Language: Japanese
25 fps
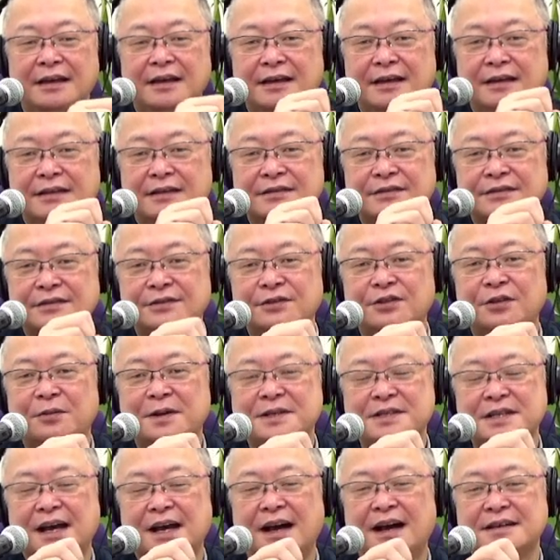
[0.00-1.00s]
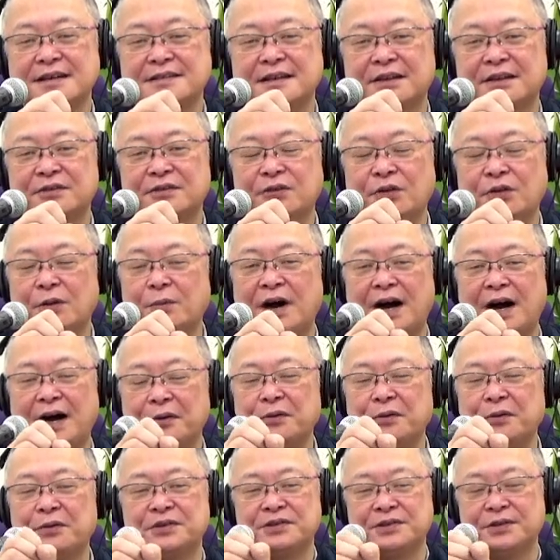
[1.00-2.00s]
水道橋博士ともあ
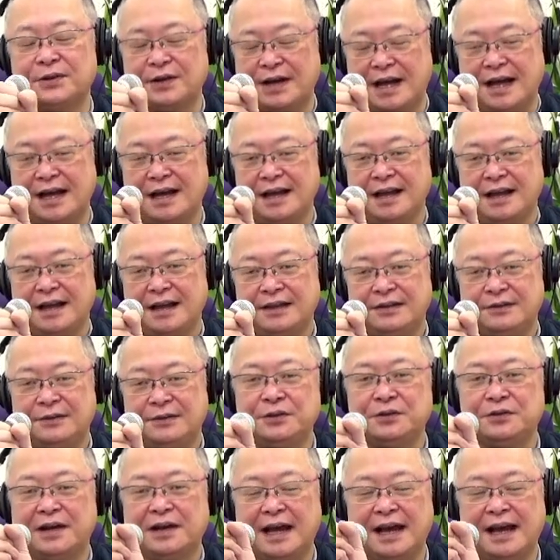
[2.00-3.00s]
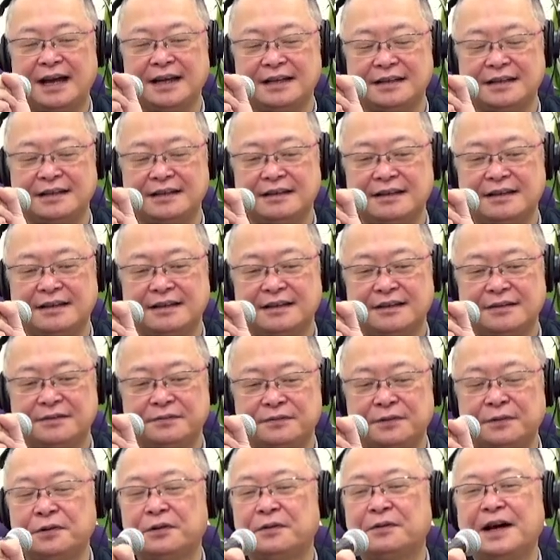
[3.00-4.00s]
ろう人がというのはやはり
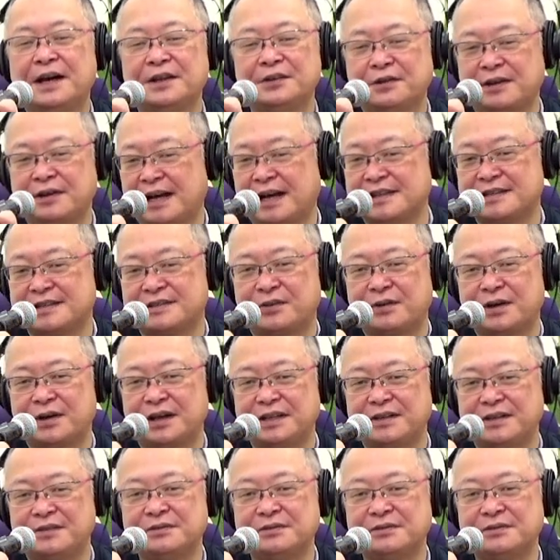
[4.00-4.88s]
フォロワーの数とかでいう